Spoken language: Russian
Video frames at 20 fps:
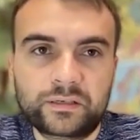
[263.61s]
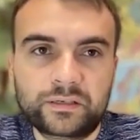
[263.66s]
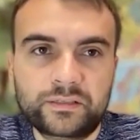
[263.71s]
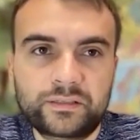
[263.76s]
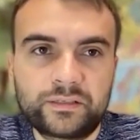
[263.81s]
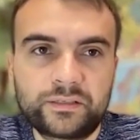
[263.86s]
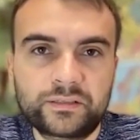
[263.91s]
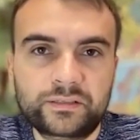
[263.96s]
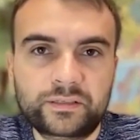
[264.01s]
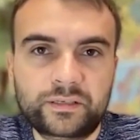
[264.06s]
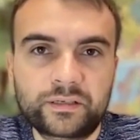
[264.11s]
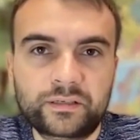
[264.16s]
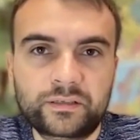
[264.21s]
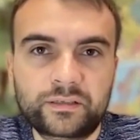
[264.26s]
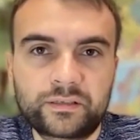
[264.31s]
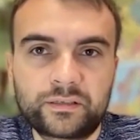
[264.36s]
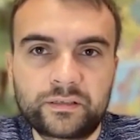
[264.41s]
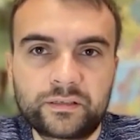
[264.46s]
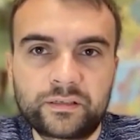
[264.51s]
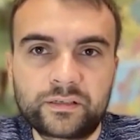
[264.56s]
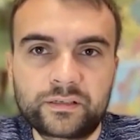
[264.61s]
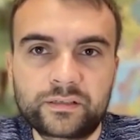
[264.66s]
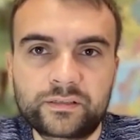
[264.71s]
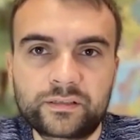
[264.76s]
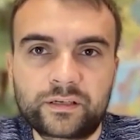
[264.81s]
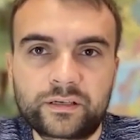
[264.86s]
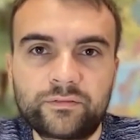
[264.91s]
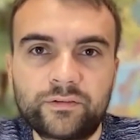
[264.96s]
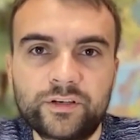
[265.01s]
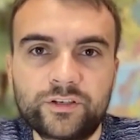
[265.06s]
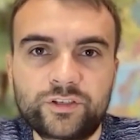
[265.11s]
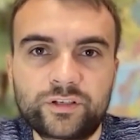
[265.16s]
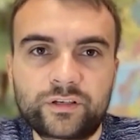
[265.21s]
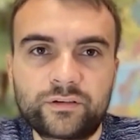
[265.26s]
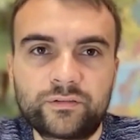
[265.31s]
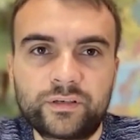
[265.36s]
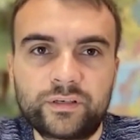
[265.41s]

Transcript: российских захватчиков?